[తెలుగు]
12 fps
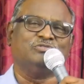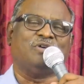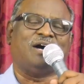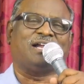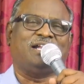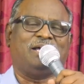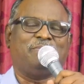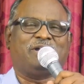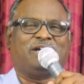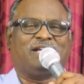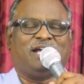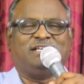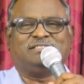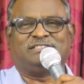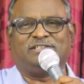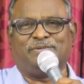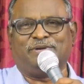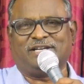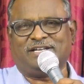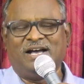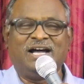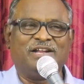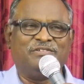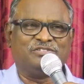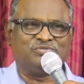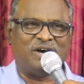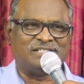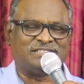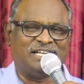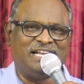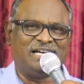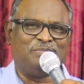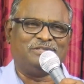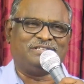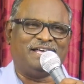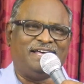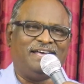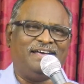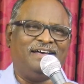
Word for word: ద్వారానే మనం గ్రహిస్తున్నామట అంటే విశ్వాసం లేకపోతే